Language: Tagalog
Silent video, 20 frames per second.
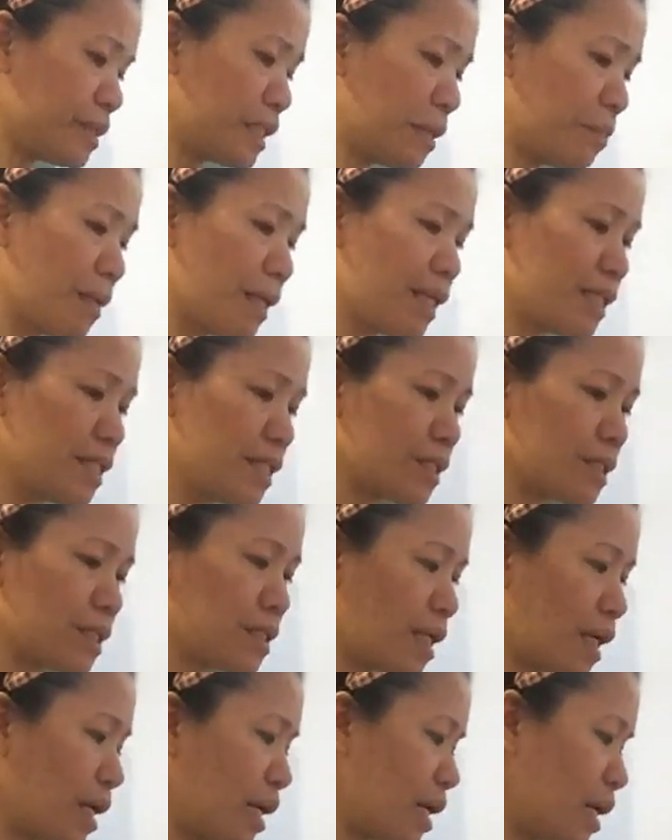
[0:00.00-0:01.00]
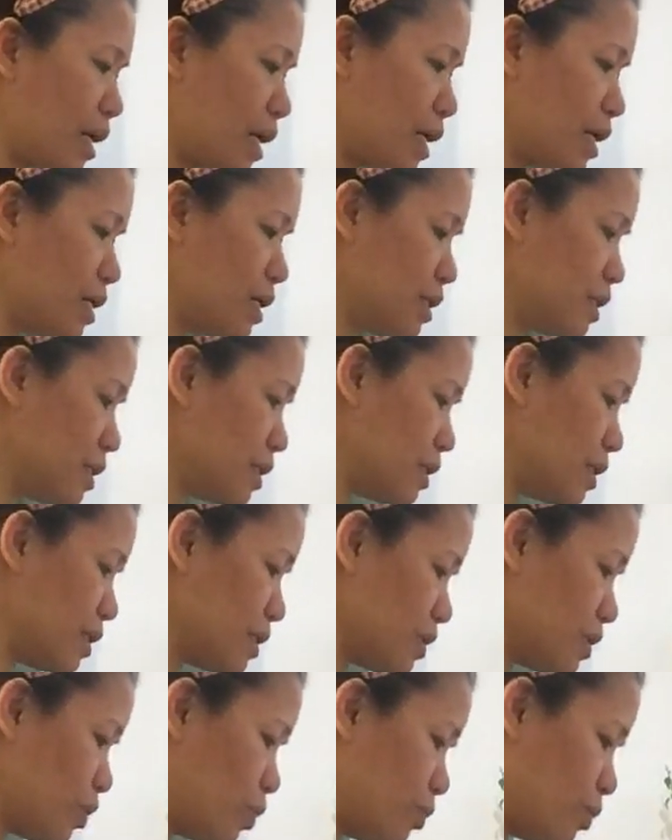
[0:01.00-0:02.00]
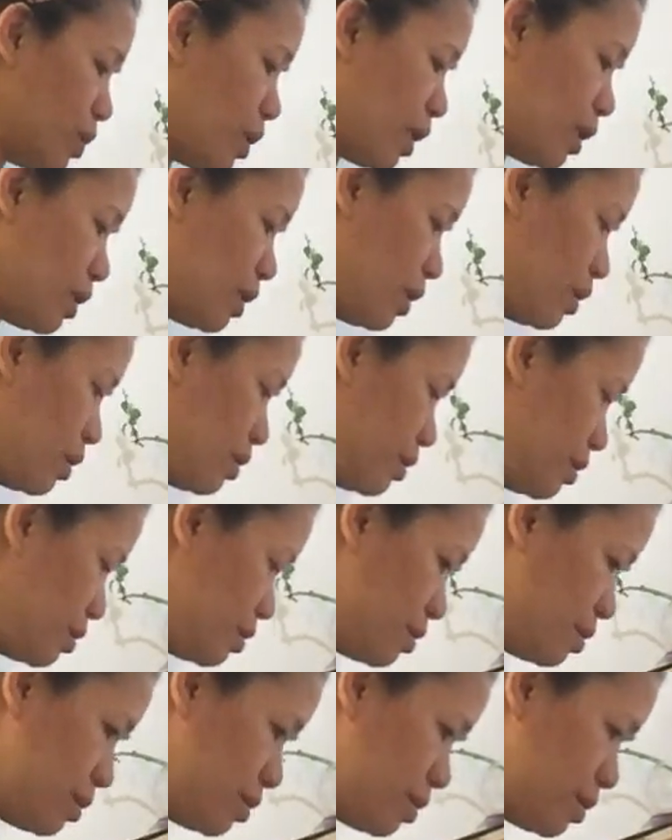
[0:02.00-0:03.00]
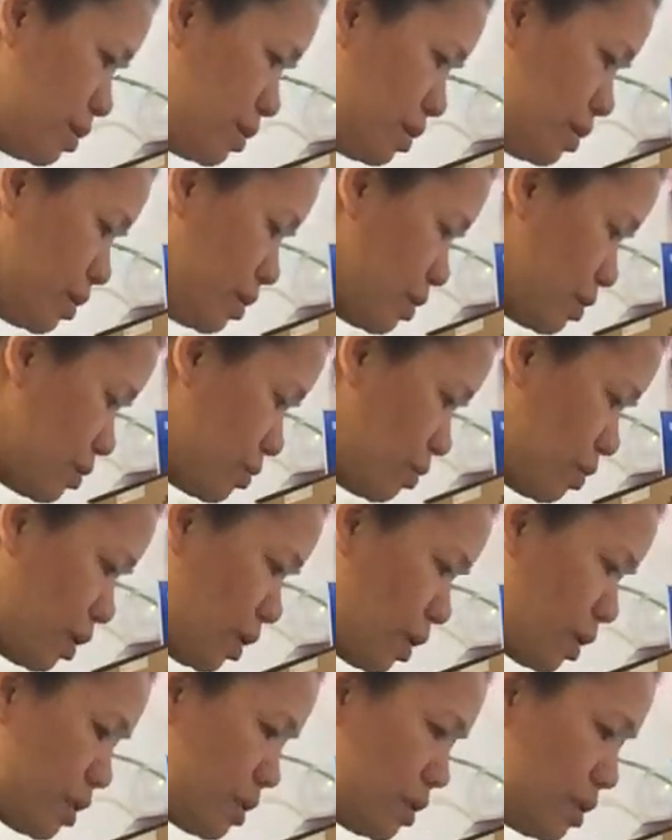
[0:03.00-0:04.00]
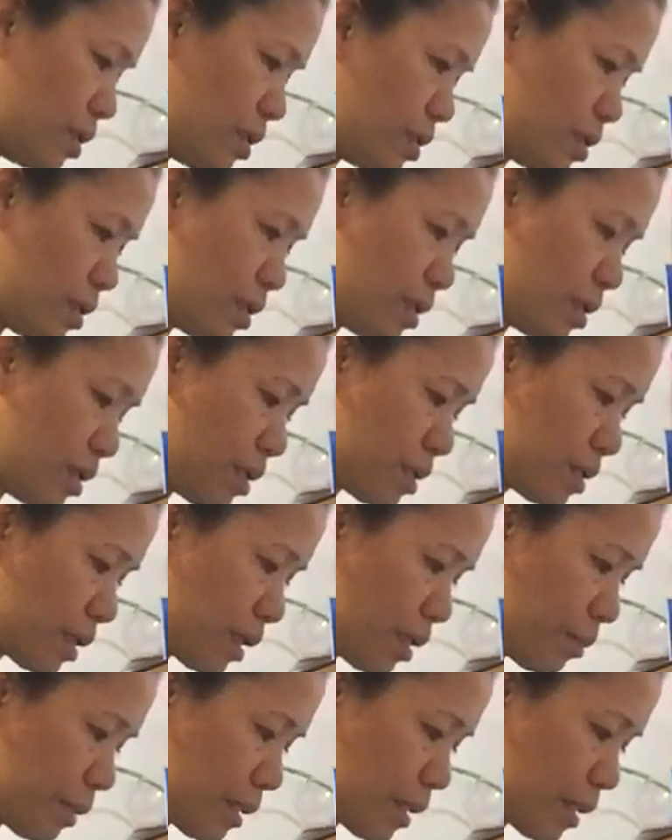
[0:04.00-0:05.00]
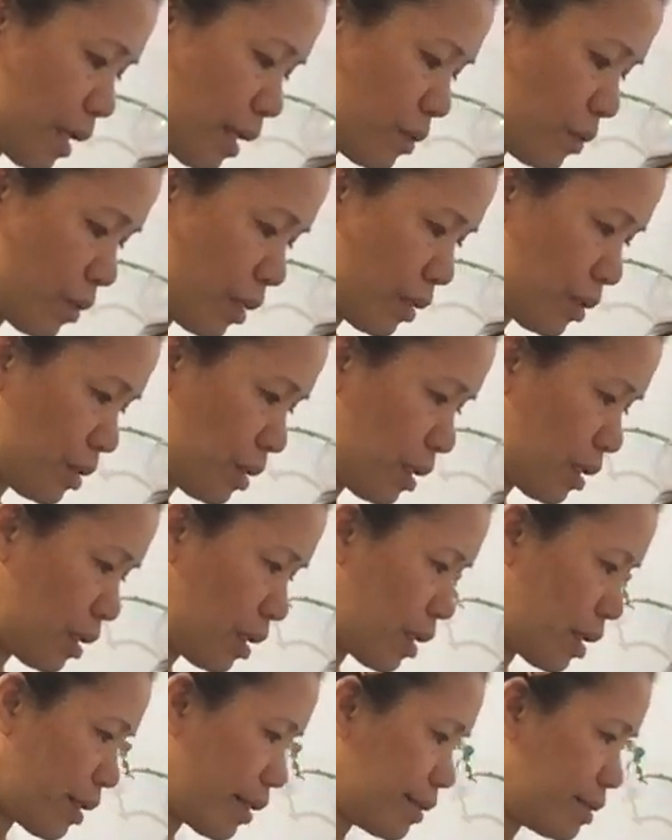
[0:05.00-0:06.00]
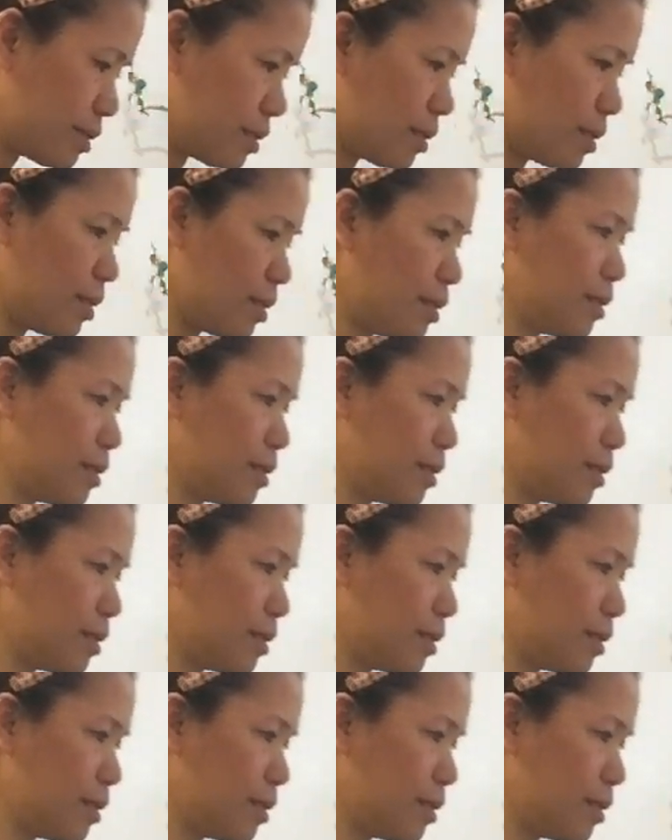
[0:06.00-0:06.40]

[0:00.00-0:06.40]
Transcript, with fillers: maganda sa sa, sa ubo natin. So guys, yeah, um, saan ba tayo guys?